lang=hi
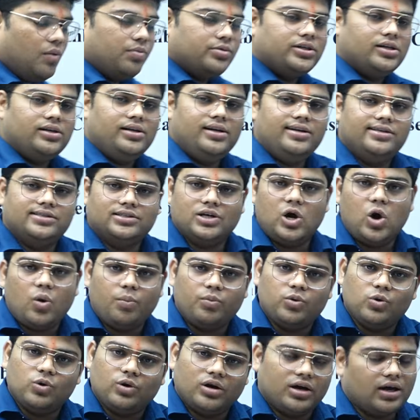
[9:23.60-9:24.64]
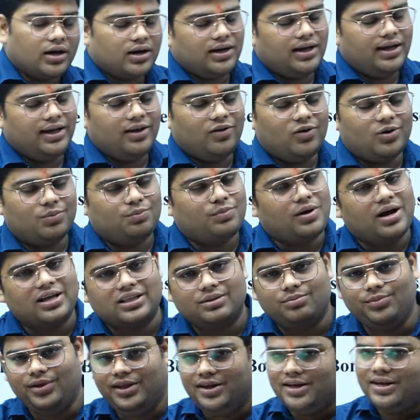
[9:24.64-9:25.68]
ऑप्शन है इसका उपयोग करना है और बाद में